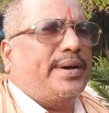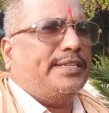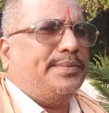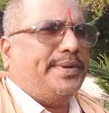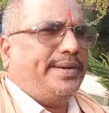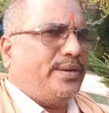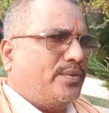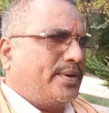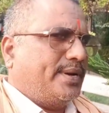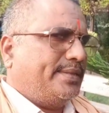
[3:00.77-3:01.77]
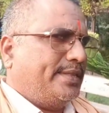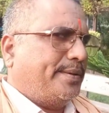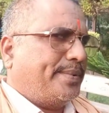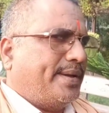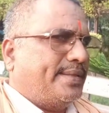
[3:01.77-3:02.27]
రాజమండ్రికి కూడా అంతే
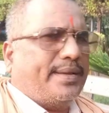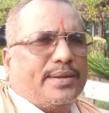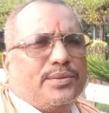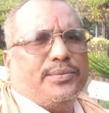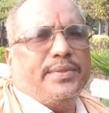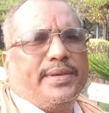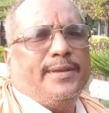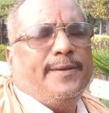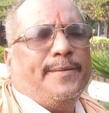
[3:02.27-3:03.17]
ప్రాధాన్యత ఉంది